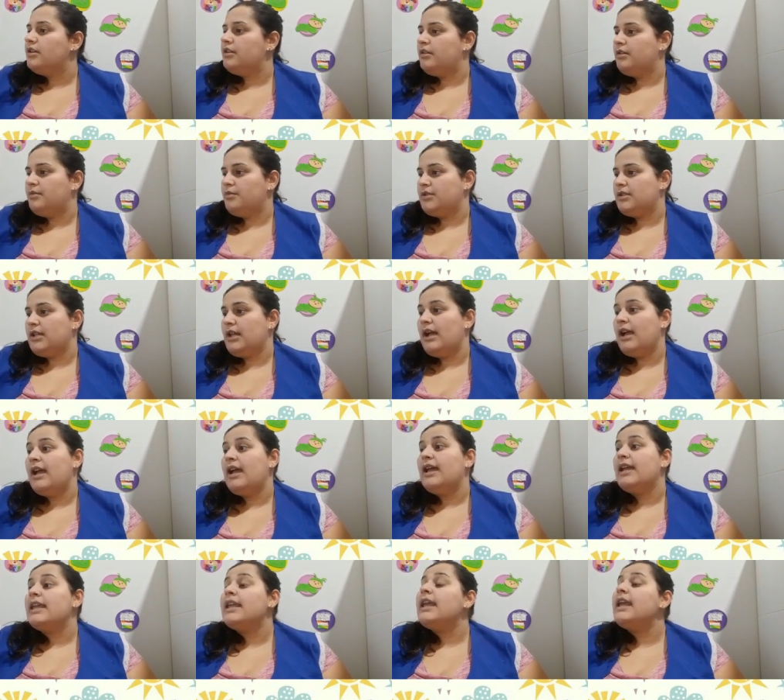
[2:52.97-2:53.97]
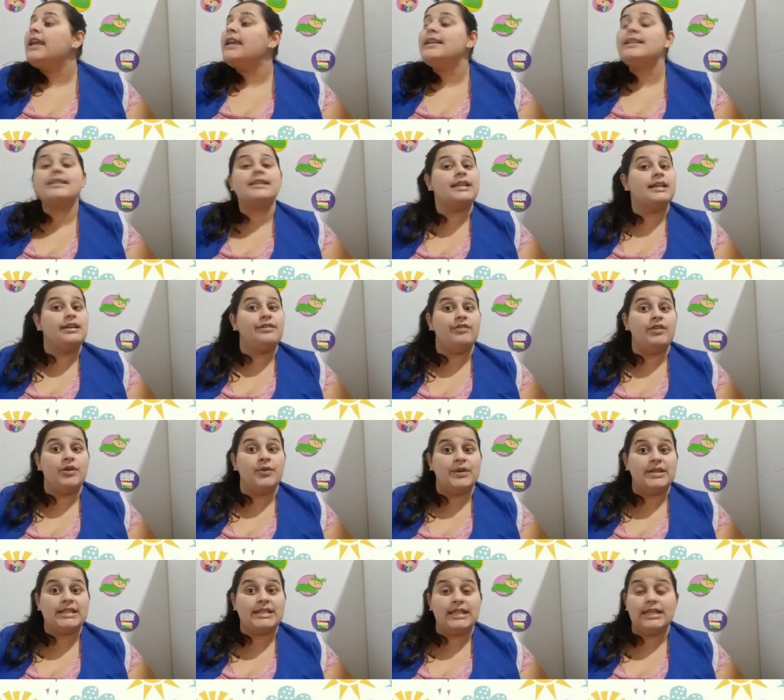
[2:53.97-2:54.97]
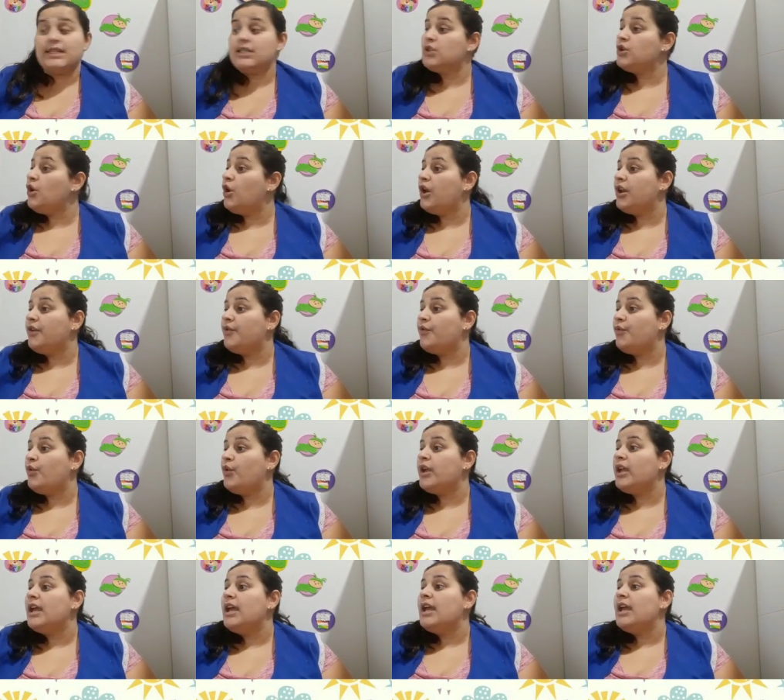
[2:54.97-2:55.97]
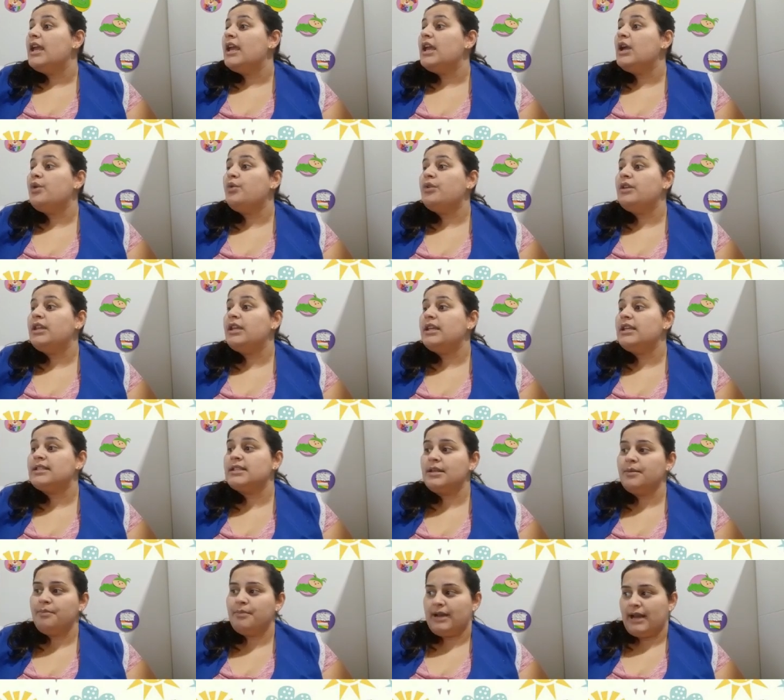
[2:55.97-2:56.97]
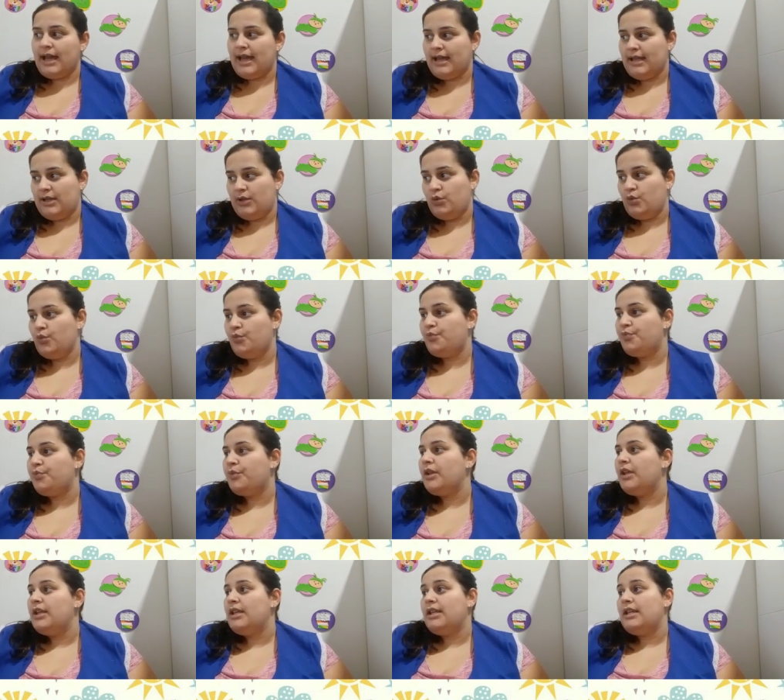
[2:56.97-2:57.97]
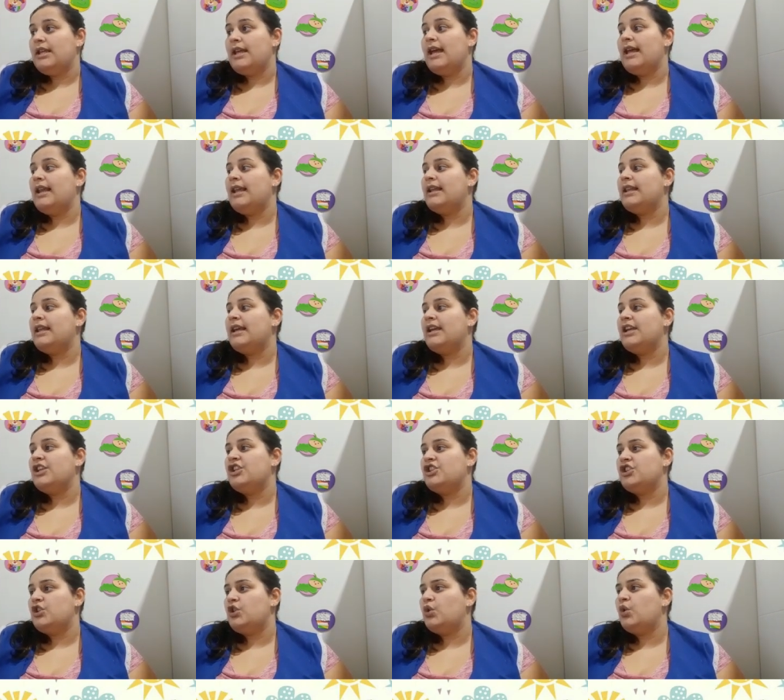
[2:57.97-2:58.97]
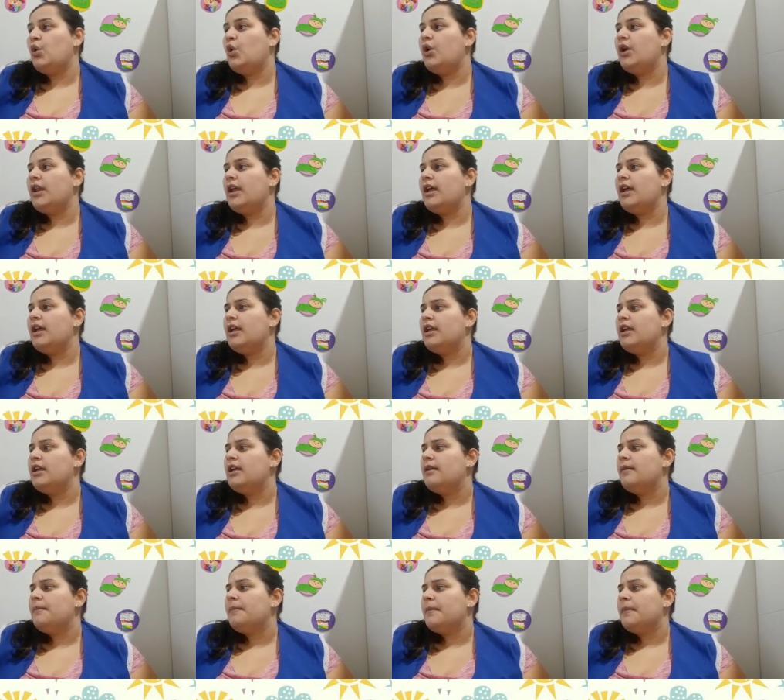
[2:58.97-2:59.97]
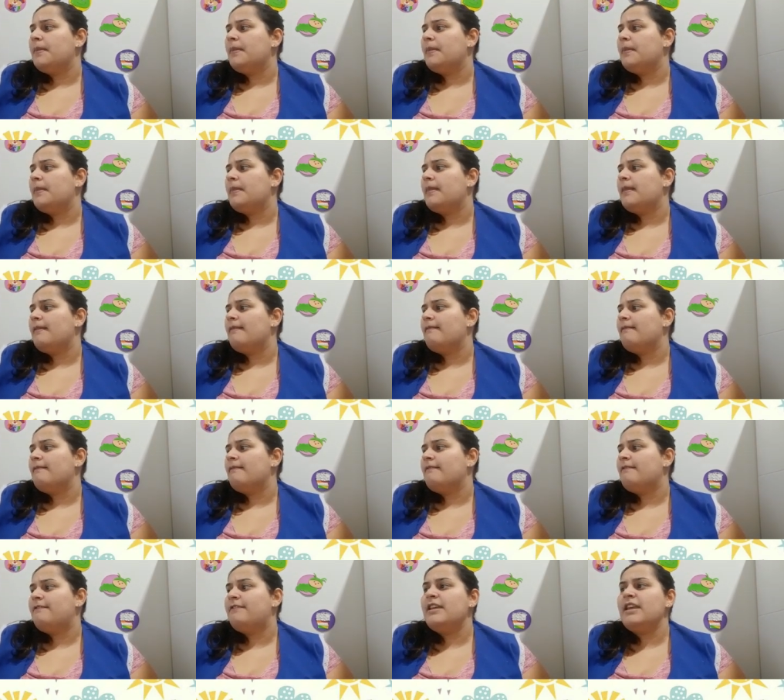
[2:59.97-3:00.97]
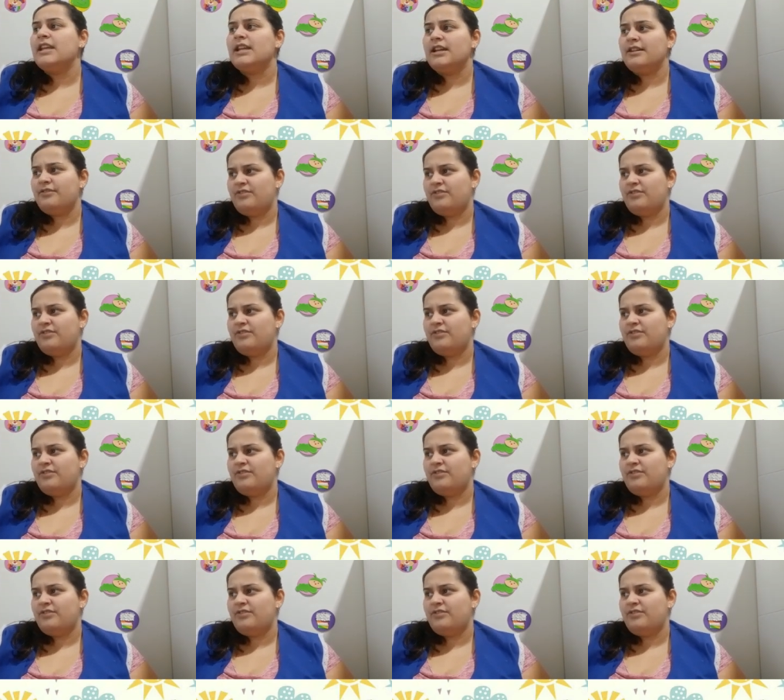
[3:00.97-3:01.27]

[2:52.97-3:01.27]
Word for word: Vamos lá. Quem escreveu essa história foi Eunice Braido. E ela é da editora Vira